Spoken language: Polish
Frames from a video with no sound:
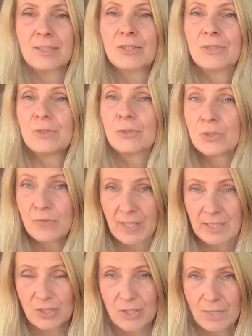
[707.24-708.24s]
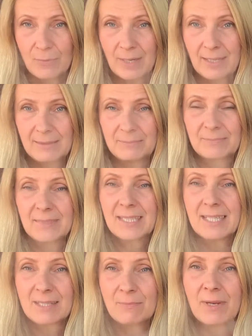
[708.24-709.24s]
y, doświadczała
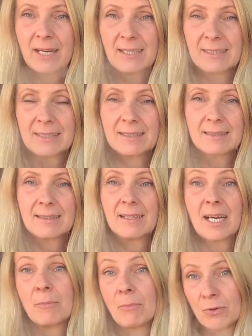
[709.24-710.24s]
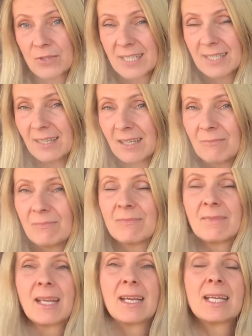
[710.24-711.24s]
tych zmian emocji,
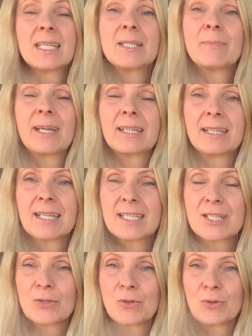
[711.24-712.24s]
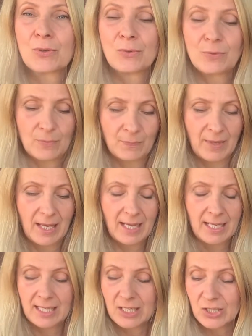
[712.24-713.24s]
zmian nastroju.
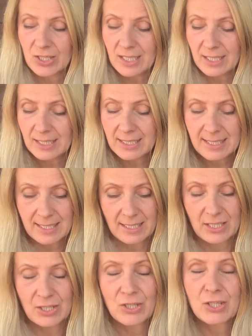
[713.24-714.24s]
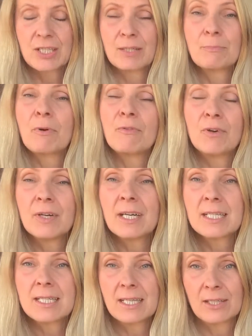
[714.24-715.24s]
Jeżeli chcesz
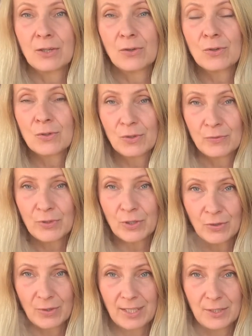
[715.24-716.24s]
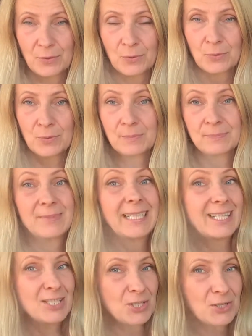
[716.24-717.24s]
powąchać jakiegokolwiek olejku,
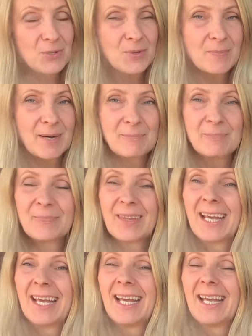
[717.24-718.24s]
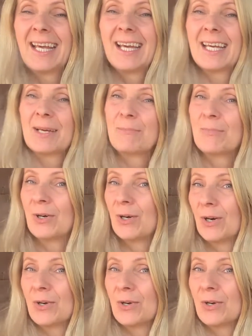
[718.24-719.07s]
jeśli go mam, bo